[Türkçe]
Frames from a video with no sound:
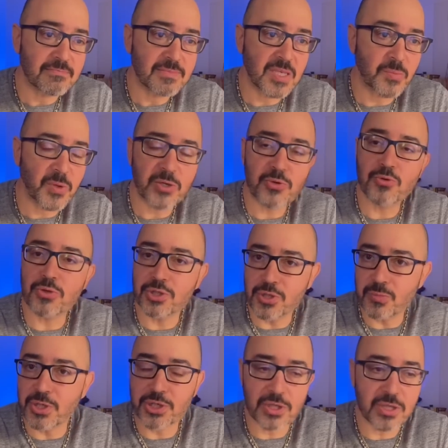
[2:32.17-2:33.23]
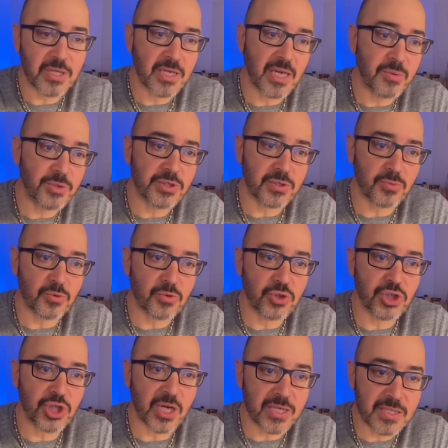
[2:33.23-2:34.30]
ki pek çok kişinin başına da gelmiştir bu.
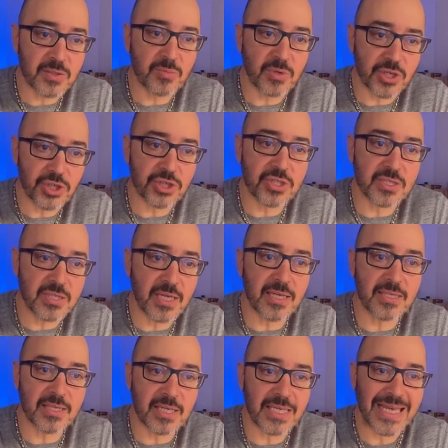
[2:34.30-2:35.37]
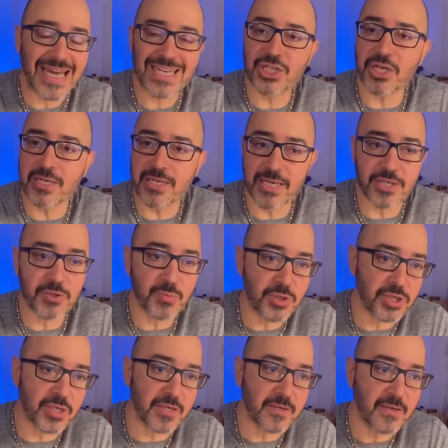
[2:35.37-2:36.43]
Şahsım açısından da
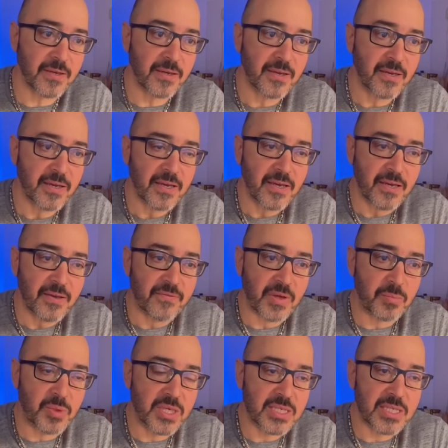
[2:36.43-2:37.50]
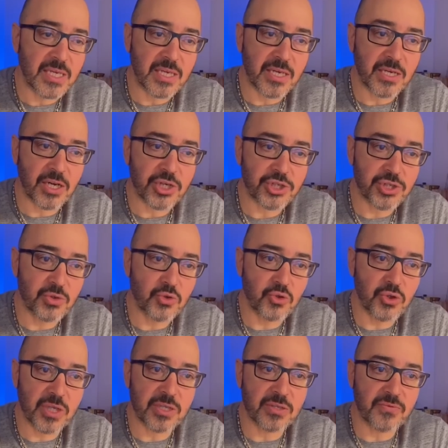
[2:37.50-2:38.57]
gerçekleşmişti. Ve bir seneyi aşkın
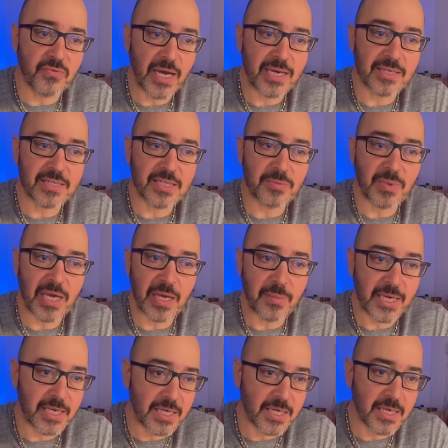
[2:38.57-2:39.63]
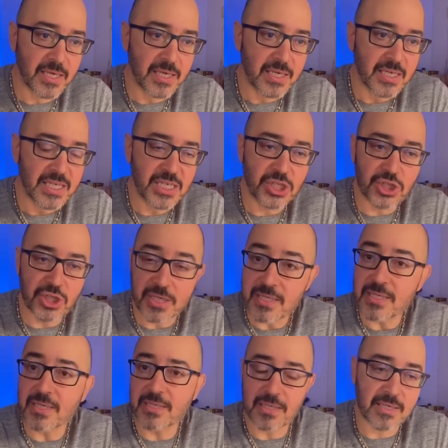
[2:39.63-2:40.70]
süredir verdiğim emek hiçe
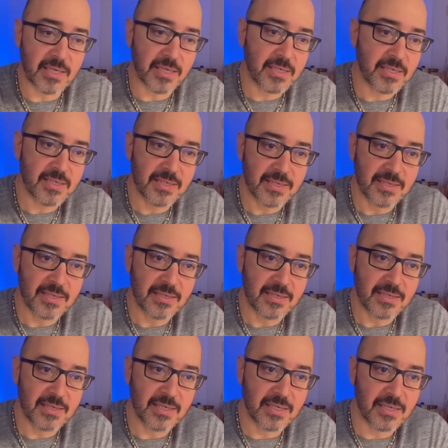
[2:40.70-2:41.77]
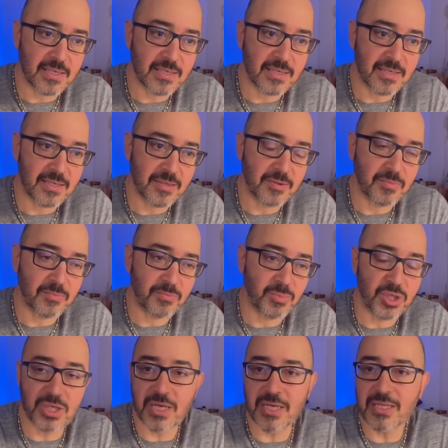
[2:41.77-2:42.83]
sayılarak ki
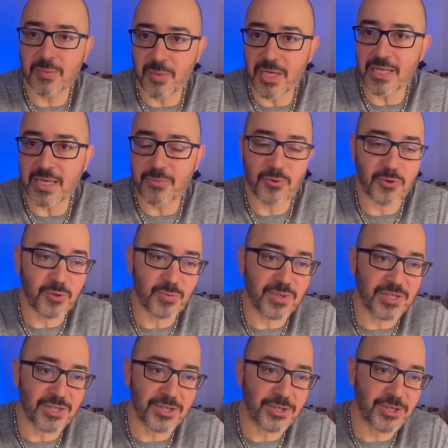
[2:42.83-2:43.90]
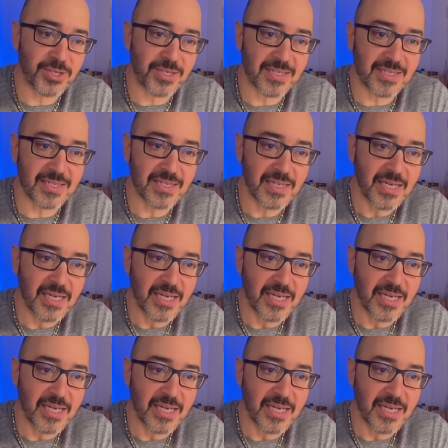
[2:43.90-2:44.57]
bir şey de beklemiyorum için açıkçası.